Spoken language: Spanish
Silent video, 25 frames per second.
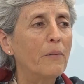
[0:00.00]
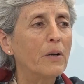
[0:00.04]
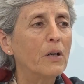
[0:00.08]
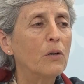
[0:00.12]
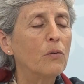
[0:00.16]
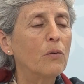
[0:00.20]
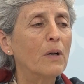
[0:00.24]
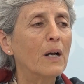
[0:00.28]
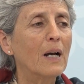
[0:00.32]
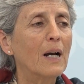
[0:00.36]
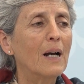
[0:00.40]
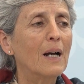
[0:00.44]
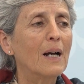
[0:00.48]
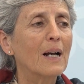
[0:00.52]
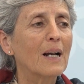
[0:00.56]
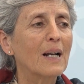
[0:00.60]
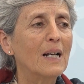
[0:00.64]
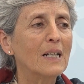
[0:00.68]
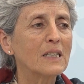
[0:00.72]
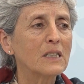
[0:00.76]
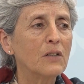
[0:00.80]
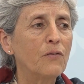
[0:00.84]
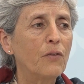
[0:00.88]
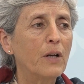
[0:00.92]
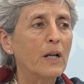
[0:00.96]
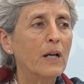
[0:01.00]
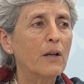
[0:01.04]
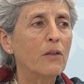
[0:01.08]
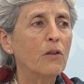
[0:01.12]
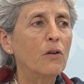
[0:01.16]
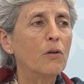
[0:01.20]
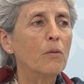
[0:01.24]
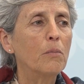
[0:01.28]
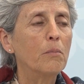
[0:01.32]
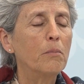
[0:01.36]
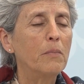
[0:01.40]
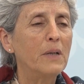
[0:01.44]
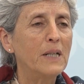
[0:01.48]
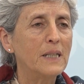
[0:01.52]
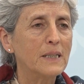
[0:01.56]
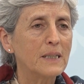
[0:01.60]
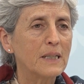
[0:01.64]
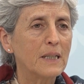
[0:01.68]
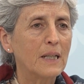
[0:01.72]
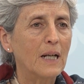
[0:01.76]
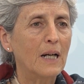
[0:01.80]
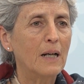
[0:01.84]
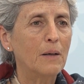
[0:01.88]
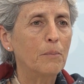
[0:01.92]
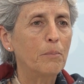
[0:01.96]
a haber una clasificación
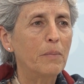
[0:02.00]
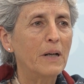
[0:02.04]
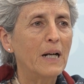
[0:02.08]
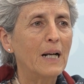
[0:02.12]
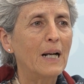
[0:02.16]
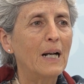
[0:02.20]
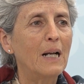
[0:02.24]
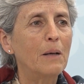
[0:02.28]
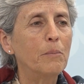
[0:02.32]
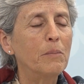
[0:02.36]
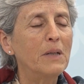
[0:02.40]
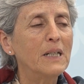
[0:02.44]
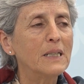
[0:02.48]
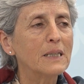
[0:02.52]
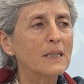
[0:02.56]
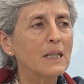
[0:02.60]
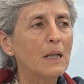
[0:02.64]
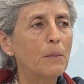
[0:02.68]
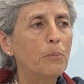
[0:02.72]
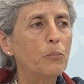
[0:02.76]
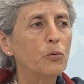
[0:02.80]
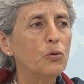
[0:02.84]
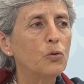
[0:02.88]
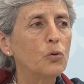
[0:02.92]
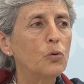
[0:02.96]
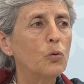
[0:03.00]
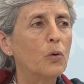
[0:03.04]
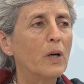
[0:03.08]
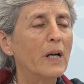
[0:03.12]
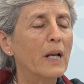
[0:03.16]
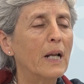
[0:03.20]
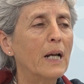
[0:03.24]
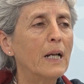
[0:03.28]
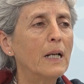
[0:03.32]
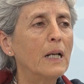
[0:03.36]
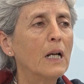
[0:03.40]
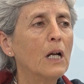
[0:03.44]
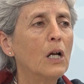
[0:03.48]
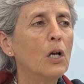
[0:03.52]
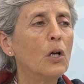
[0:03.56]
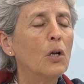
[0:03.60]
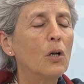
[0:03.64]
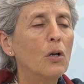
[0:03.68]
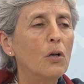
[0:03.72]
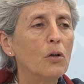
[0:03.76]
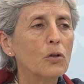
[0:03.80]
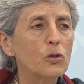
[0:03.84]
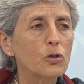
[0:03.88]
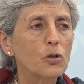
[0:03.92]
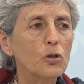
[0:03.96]
mixta. Para la mixta puntuarán
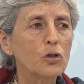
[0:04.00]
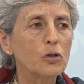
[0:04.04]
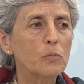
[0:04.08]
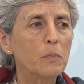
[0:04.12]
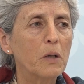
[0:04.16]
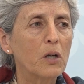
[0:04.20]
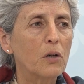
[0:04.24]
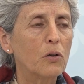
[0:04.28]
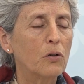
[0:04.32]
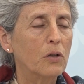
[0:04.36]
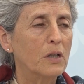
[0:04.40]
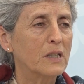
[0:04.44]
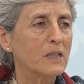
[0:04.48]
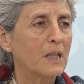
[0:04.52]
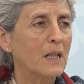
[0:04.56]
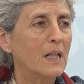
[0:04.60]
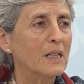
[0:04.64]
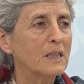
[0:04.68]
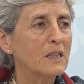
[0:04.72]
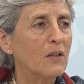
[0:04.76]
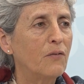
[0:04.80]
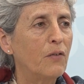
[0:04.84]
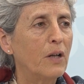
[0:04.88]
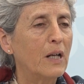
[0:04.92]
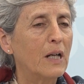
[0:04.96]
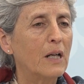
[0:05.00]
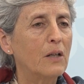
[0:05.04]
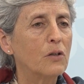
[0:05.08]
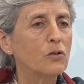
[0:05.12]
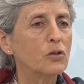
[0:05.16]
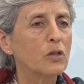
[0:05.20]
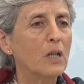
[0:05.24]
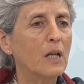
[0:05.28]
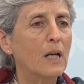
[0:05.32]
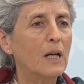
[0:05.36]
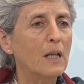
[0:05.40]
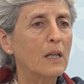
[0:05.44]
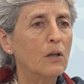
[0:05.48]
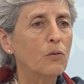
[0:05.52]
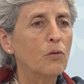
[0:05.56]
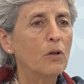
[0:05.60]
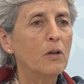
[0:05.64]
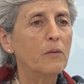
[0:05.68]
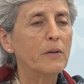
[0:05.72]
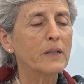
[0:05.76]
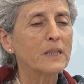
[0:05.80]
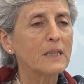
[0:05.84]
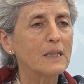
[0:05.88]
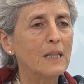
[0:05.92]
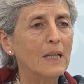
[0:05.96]
los dos mejores clasificados de cada
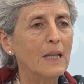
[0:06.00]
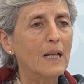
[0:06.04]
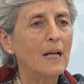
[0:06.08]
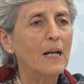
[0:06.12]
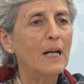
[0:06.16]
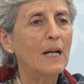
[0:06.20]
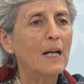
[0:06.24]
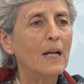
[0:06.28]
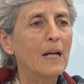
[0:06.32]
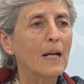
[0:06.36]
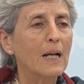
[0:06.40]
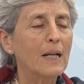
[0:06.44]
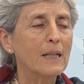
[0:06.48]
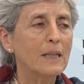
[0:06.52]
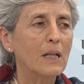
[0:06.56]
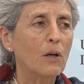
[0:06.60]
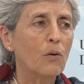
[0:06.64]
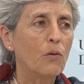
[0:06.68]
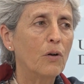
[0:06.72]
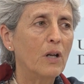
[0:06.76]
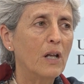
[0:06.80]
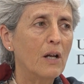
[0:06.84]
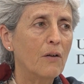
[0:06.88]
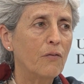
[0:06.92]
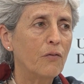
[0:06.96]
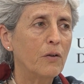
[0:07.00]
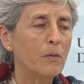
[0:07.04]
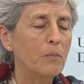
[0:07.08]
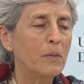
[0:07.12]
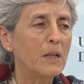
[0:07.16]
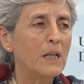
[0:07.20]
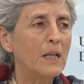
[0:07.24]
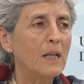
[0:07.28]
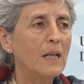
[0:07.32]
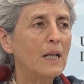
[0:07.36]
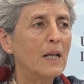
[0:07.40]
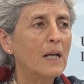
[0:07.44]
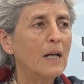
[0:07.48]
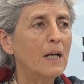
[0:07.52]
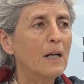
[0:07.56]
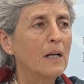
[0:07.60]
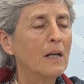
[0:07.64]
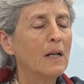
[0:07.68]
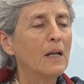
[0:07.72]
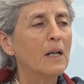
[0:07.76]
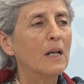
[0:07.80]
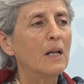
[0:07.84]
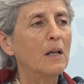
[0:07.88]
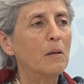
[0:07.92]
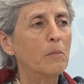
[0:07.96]
universidad en categoría femenina
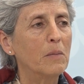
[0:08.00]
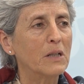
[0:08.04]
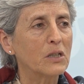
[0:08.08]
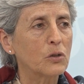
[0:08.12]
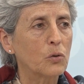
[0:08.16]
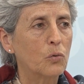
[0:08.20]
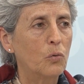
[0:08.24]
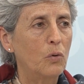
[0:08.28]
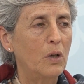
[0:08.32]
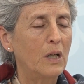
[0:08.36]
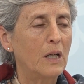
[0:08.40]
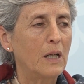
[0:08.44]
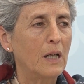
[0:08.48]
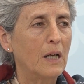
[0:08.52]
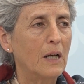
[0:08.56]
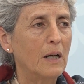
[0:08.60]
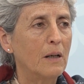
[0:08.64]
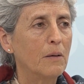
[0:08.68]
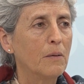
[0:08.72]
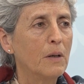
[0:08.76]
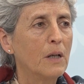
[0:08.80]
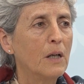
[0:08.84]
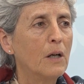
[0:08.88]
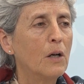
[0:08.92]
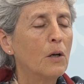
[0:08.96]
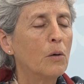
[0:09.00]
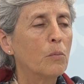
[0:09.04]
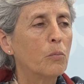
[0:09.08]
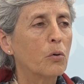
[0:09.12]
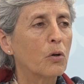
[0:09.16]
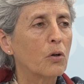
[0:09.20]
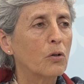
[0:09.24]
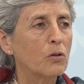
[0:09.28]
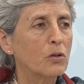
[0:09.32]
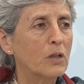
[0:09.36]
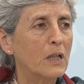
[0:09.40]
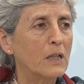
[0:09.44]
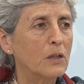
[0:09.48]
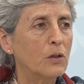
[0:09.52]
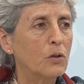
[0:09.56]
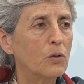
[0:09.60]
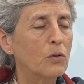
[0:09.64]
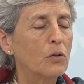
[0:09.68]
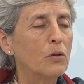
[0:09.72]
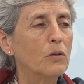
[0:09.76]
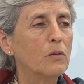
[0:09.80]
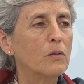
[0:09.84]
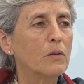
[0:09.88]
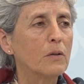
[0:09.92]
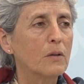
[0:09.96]
y masculina. Por lo
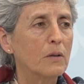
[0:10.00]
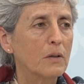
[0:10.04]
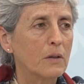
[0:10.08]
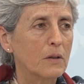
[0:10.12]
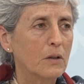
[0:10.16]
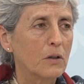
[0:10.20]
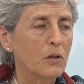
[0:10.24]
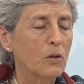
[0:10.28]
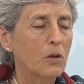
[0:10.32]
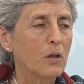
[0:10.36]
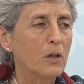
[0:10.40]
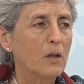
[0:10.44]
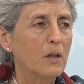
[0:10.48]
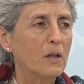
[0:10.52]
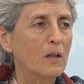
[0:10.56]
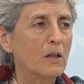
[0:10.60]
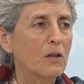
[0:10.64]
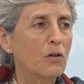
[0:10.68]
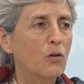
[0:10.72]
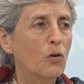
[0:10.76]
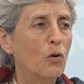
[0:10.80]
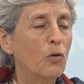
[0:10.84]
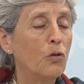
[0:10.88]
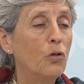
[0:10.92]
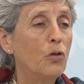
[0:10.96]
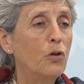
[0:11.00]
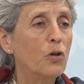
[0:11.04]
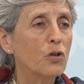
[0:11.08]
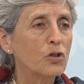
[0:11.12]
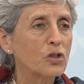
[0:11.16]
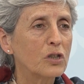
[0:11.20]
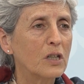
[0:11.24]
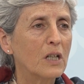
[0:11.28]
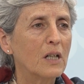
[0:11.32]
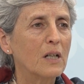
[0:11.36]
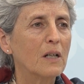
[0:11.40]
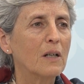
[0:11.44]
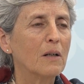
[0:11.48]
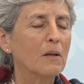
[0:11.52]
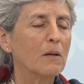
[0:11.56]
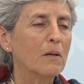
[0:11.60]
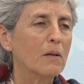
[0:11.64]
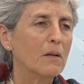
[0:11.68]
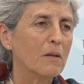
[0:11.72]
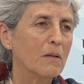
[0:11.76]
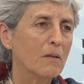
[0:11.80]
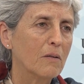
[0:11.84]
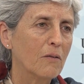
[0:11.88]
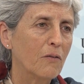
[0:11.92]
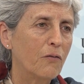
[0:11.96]
tanto, con dos e-,
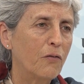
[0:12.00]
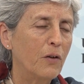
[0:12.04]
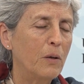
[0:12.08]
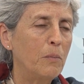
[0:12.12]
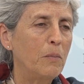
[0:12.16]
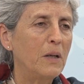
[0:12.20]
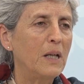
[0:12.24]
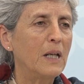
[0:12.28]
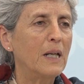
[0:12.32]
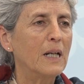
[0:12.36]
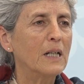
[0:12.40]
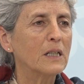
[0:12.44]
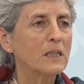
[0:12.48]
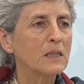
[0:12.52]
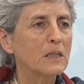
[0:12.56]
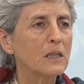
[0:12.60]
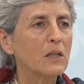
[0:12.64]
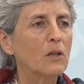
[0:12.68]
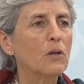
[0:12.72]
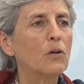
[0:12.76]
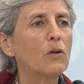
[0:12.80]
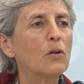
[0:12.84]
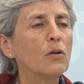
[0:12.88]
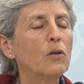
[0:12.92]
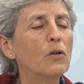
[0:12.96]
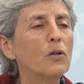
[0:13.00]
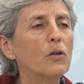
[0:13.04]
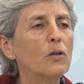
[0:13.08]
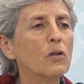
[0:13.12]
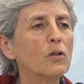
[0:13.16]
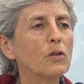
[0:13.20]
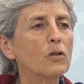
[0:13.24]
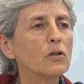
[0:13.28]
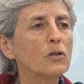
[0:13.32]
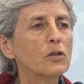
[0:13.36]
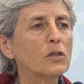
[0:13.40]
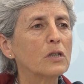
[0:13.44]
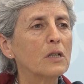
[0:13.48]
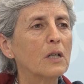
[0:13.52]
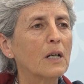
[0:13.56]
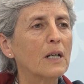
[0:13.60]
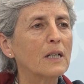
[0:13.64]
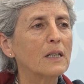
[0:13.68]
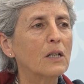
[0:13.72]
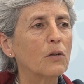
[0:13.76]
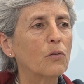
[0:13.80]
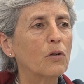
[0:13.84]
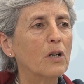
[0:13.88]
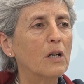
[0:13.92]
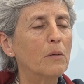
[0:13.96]
féminas o dos en
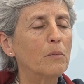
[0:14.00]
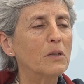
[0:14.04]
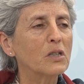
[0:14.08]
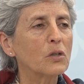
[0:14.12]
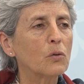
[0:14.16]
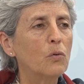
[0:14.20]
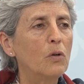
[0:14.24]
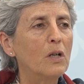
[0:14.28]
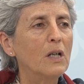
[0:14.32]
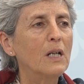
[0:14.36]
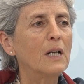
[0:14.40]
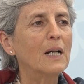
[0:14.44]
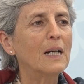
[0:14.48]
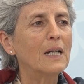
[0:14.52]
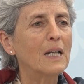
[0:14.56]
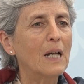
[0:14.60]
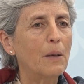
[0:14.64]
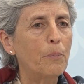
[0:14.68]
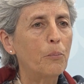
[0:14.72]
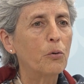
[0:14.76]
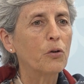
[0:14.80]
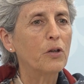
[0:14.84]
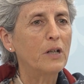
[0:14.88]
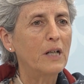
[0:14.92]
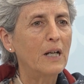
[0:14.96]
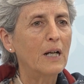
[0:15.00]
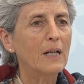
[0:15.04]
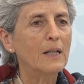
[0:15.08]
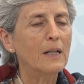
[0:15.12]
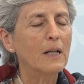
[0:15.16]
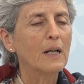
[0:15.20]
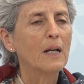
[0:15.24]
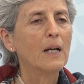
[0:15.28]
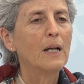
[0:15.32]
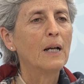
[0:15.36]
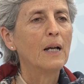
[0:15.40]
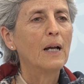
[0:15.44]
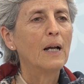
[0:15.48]
categoría masculina ya podrían